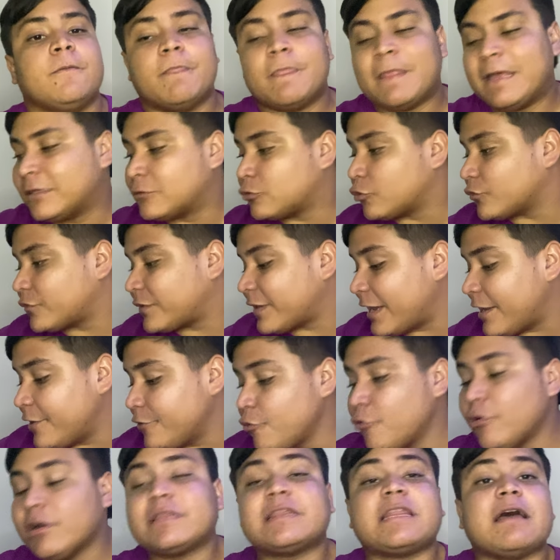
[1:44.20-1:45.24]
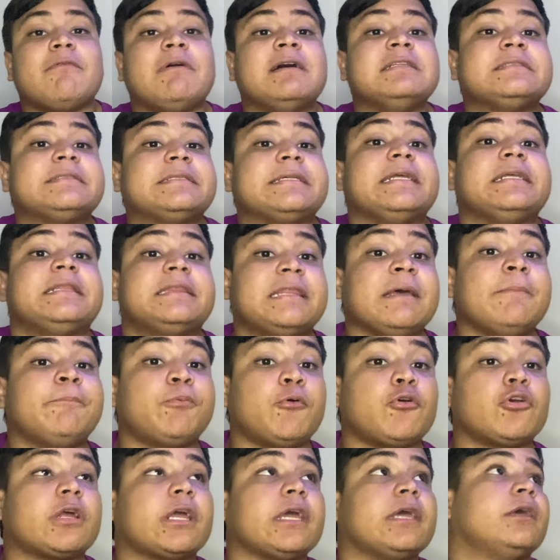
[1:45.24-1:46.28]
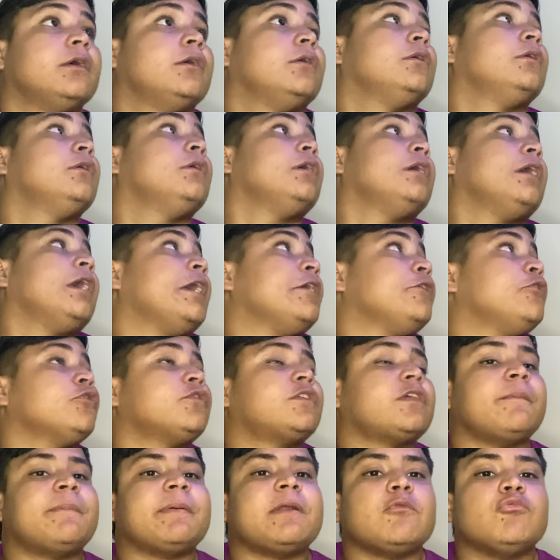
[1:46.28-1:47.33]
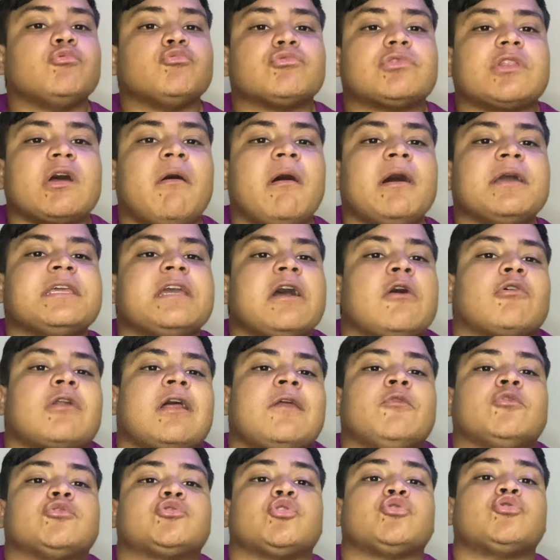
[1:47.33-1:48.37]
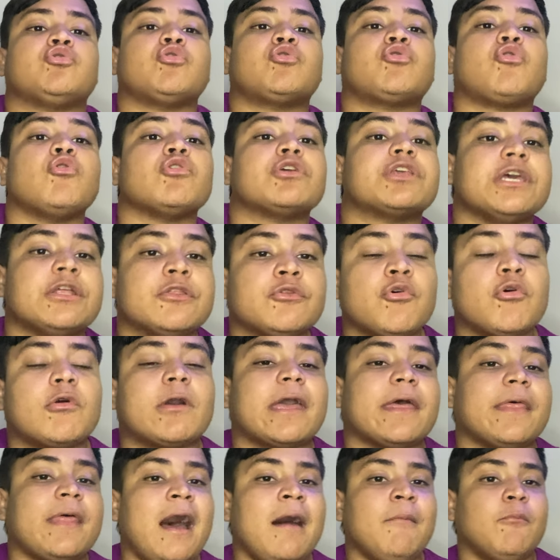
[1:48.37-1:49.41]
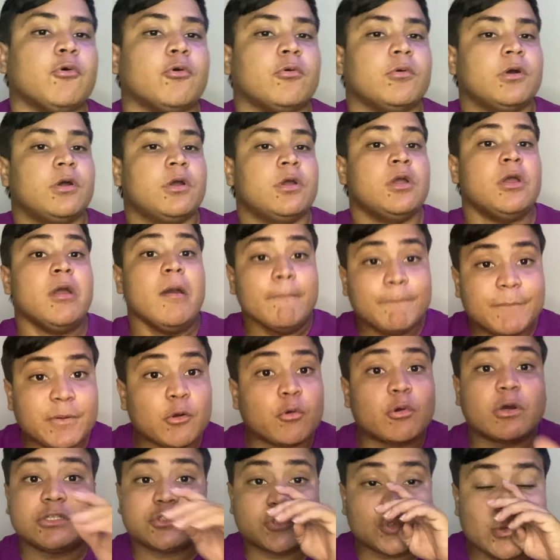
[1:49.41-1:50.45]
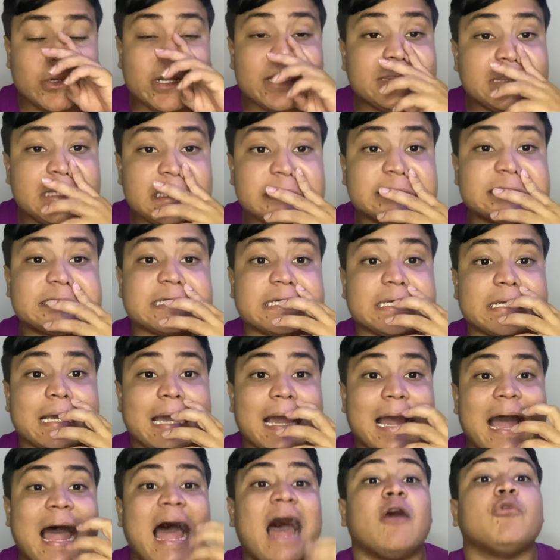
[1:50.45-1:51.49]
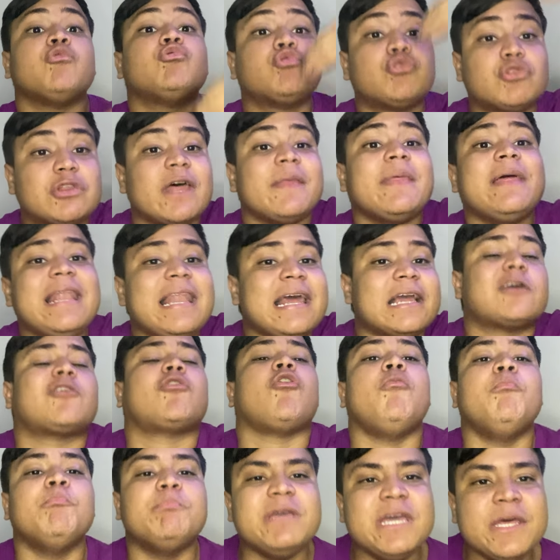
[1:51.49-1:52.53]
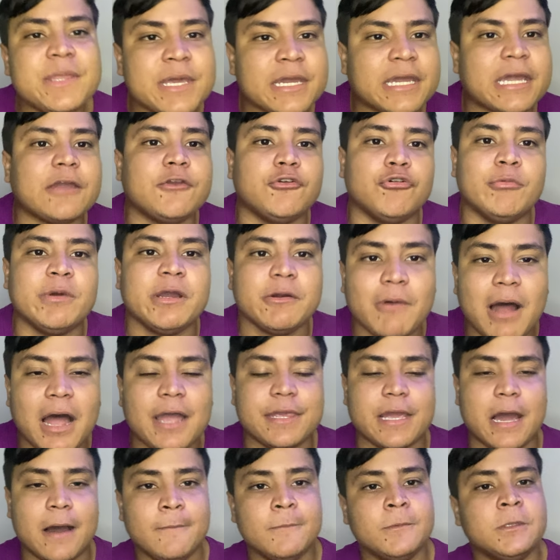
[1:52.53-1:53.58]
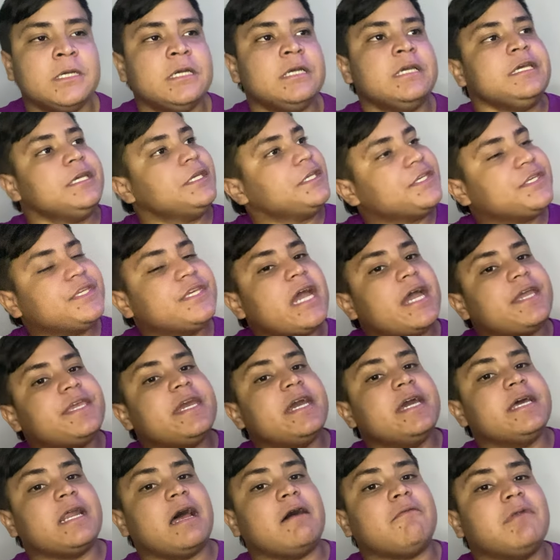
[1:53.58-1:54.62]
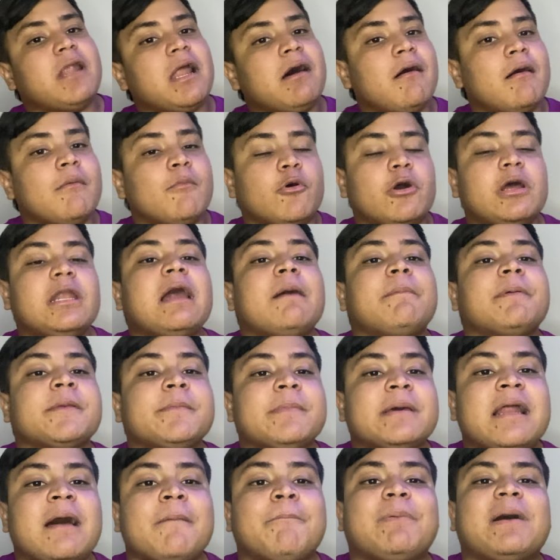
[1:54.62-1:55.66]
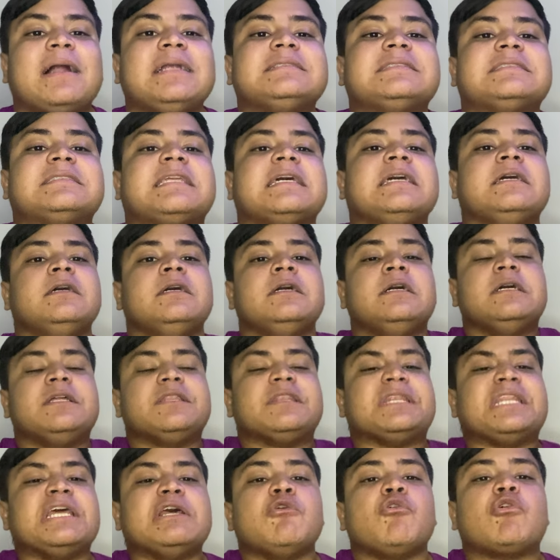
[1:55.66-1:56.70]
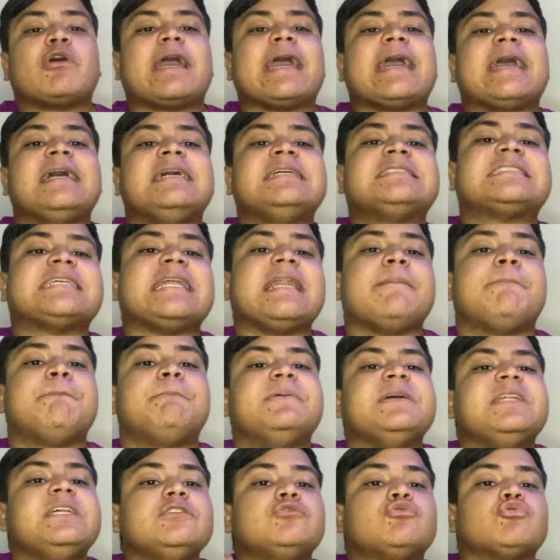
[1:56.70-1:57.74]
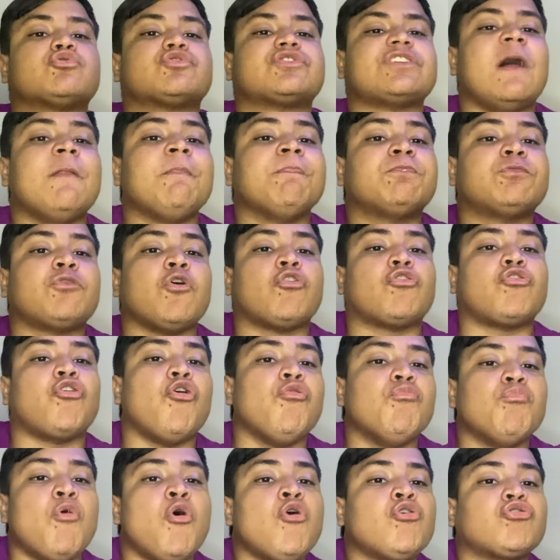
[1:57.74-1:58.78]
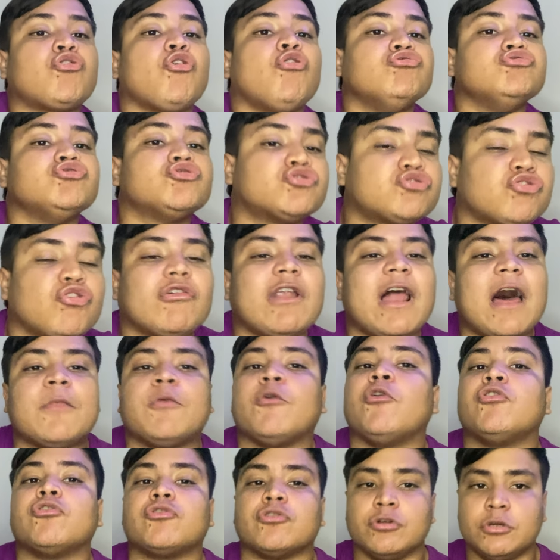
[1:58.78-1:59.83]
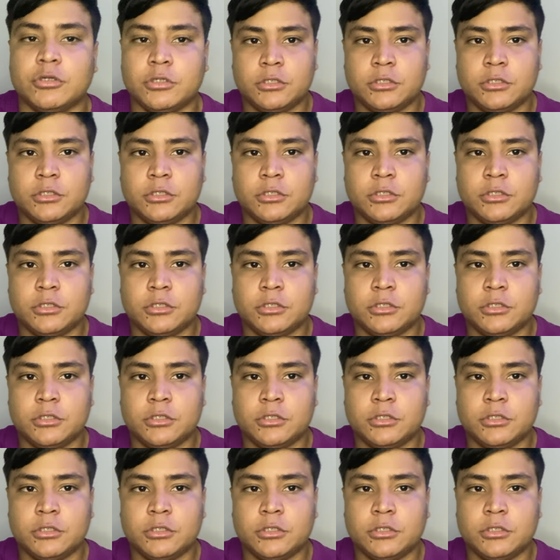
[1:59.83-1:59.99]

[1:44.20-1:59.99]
Entonces ellos estaban tristes porque ellos se preguntaban y ahora nosotros con quién nos quedamos. Pero Jesús les dice, a ustedes les conviene que yo me vaya. Y ayer hablábamos en la primera parte de lo que es el Espíritu Santo como consolador.